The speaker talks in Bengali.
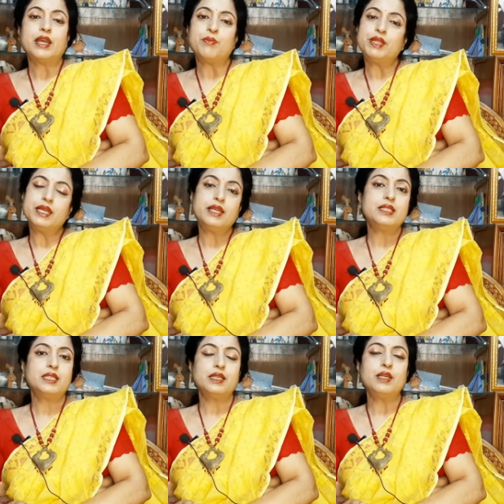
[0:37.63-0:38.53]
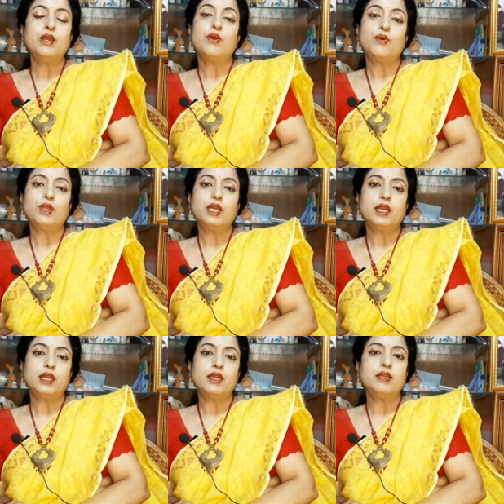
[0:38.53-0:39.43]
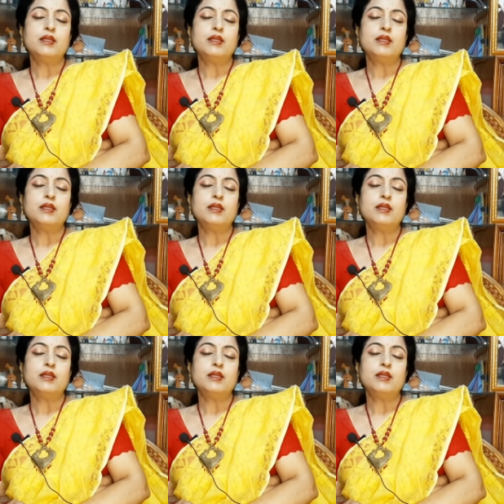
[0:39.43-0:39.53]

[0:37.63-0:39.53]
আমি দেখেছি অনেকেই